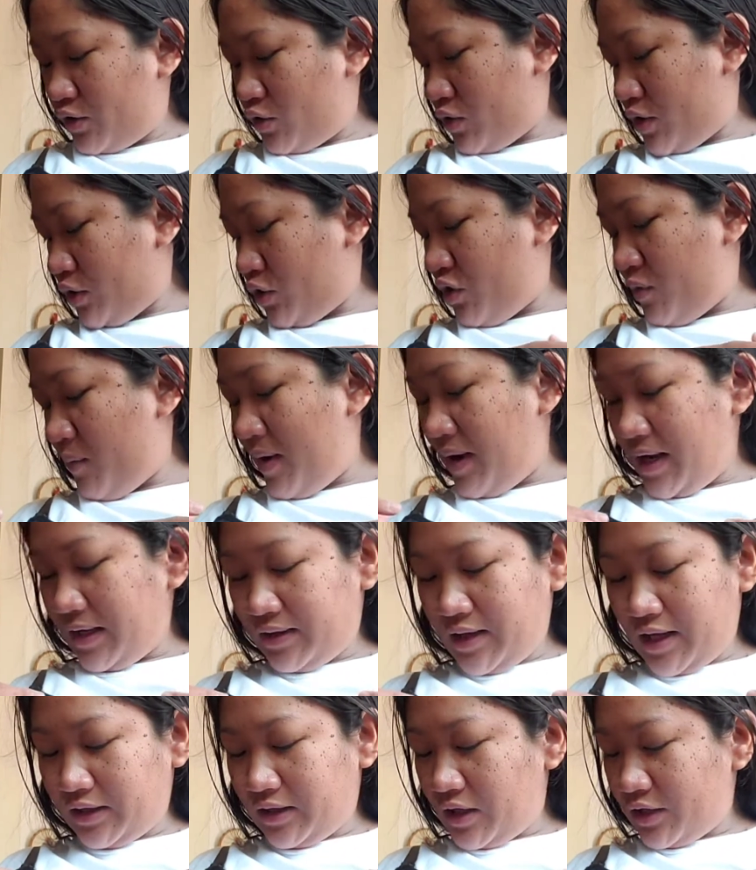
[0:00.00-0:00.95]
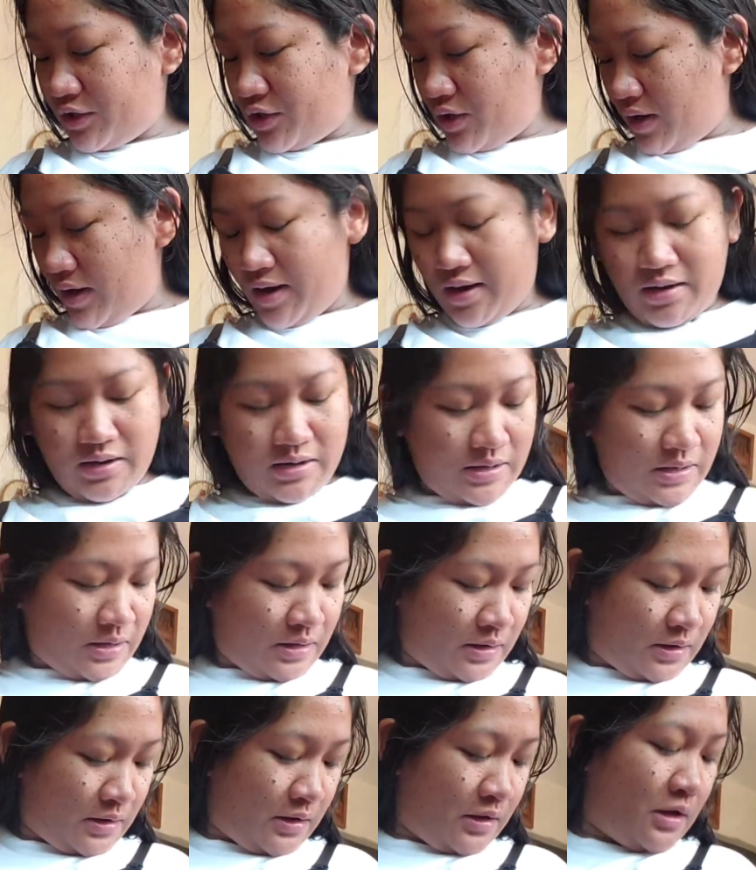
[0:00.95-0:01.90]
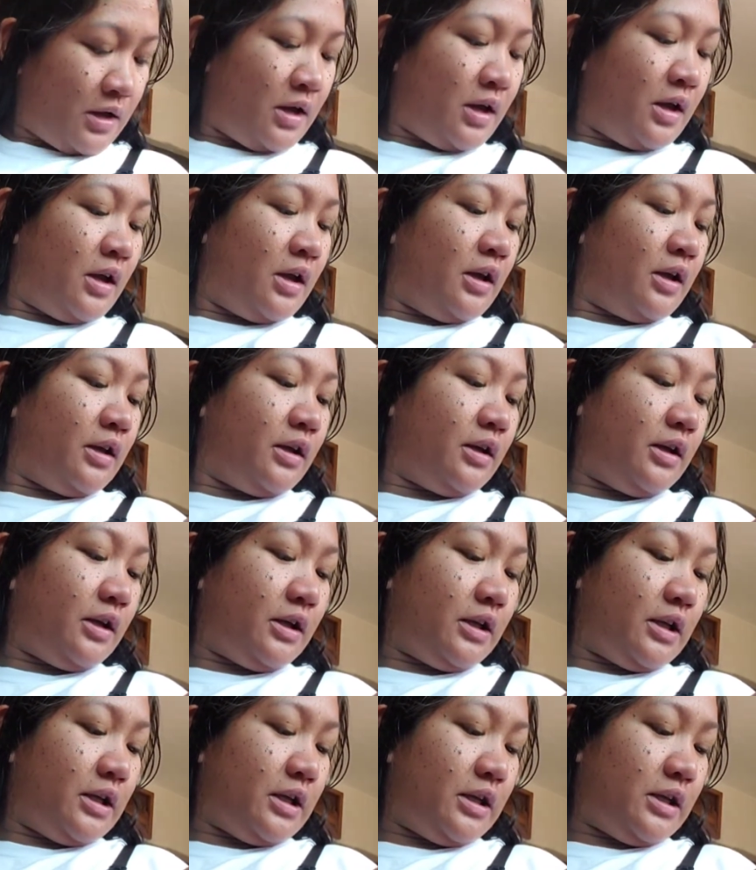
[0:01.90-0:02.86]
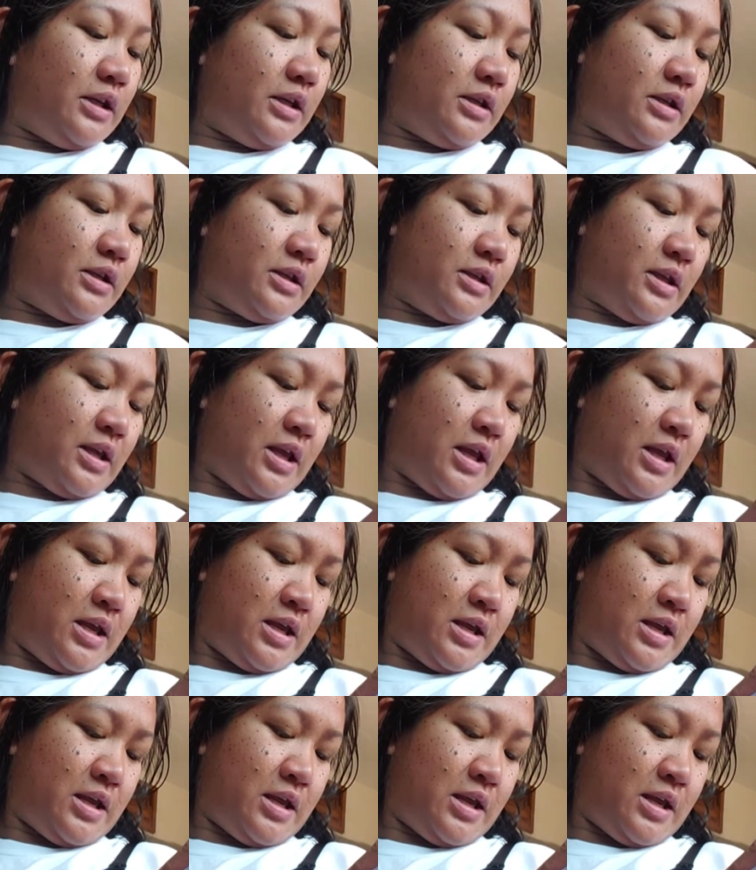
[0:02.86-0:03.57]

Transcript: So, ito, maganda ito siya. It is